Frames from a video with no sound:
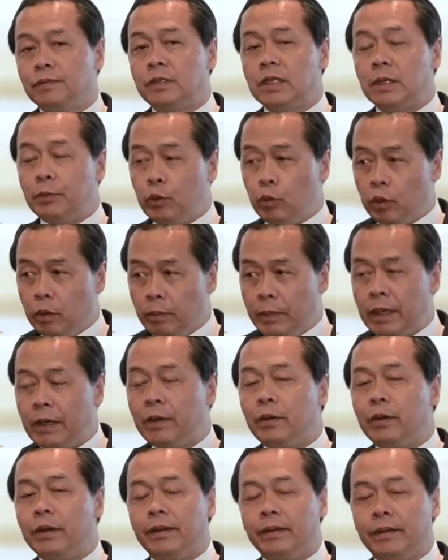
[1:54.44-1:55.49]
จำนวนไม่
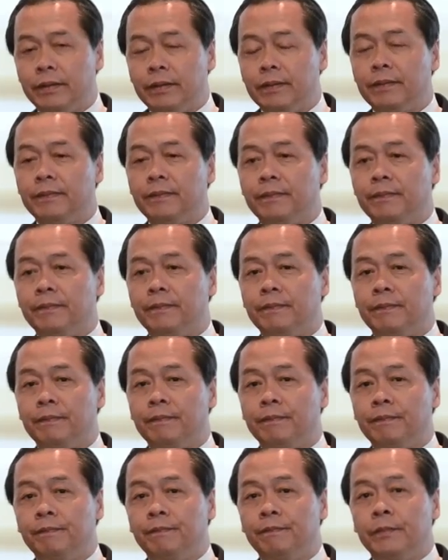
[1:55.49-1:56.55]
น้อย
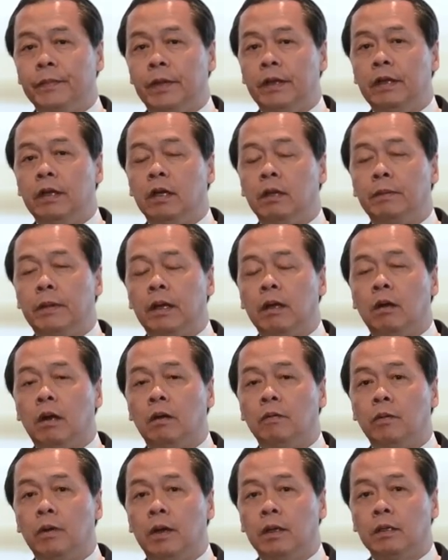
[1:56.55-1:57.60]
อันนี้ก็หมายควา
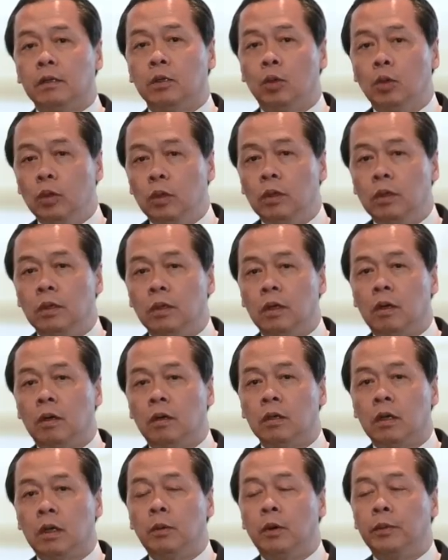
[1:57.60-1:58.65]
มว่าทุนขอ
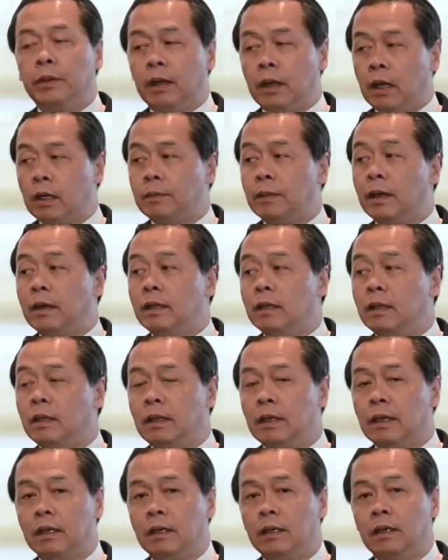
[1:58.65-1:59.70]
งระบบธนาคารพาณิชย์
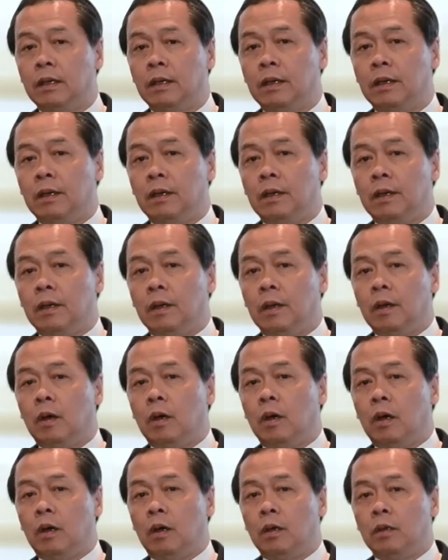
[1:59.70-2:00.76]
เนี่ย
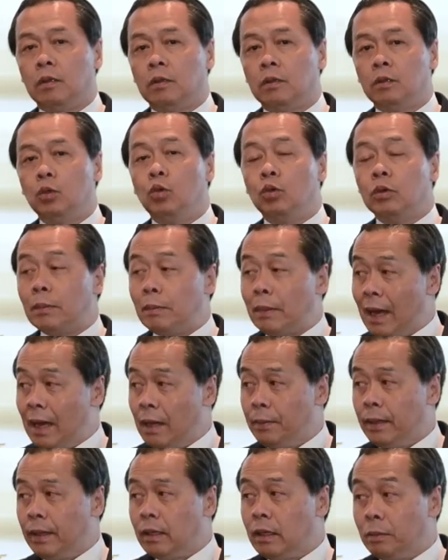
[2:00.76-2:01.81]
ก็ถูกทำลาย
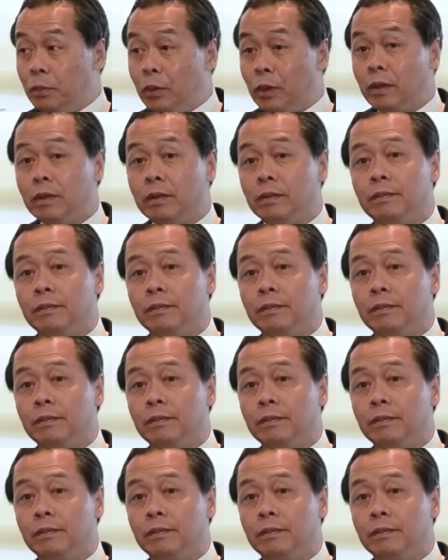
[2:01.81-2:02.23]
ไปเกือบหมด